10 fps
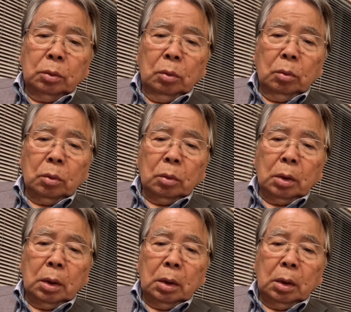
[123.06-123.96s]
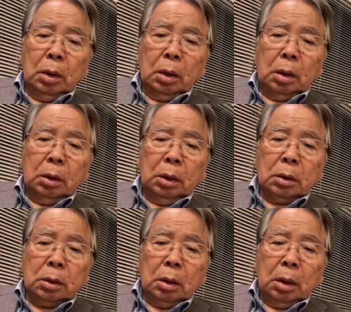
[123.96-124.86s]
の、えー、あれで
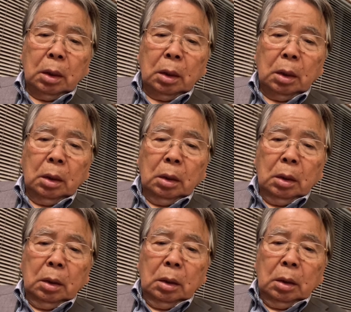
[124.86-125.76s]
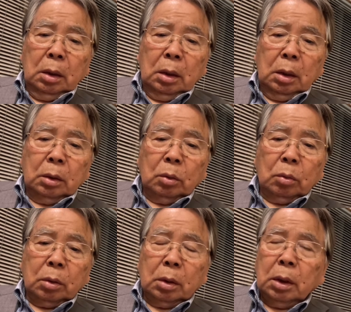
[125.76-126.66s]
すかねえっ、ー、
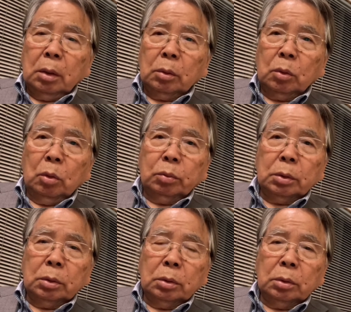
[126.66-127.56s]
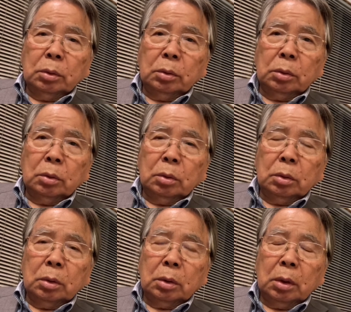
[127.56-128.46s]
と動物
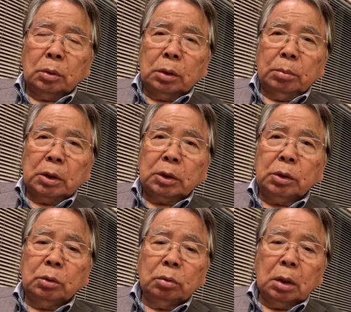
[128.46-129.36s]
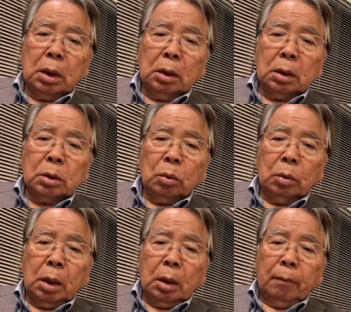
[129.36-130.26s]
まあ四十からですよ
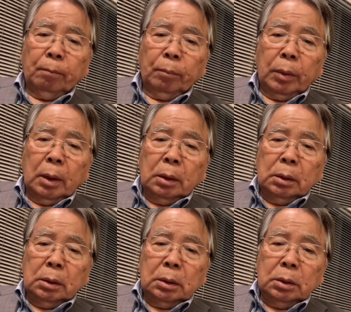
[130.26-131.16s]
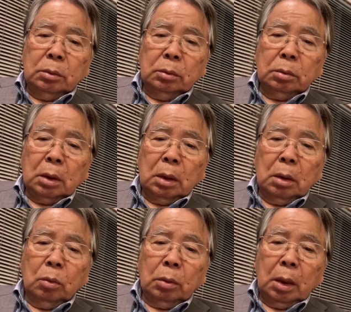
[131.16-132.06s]
ね四十から
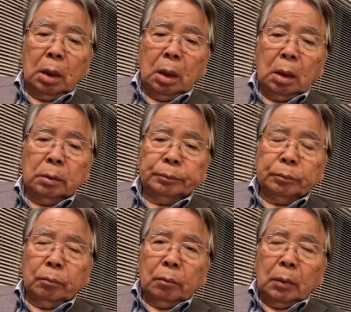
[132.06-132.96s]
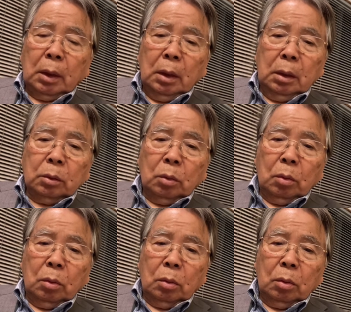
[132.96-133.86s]
をねえっ、
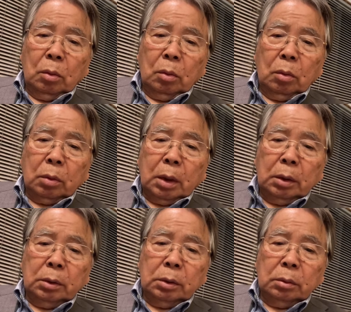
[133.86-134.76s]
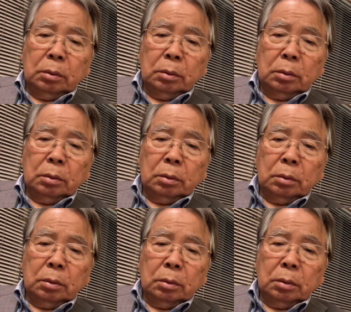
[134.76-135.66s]
と研
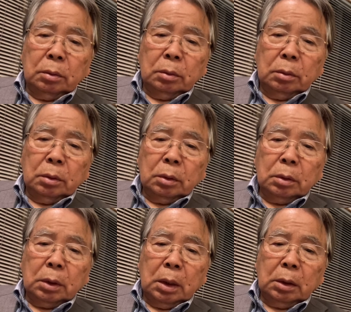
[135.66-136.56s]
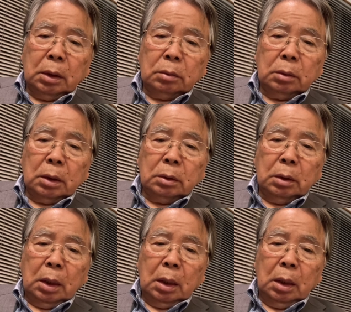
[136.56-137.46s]
究されてるです
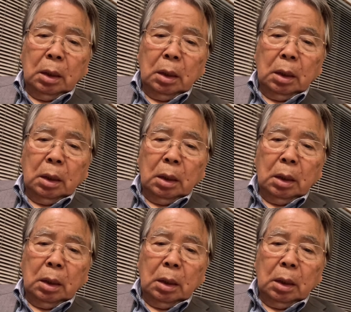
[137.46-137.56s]
ね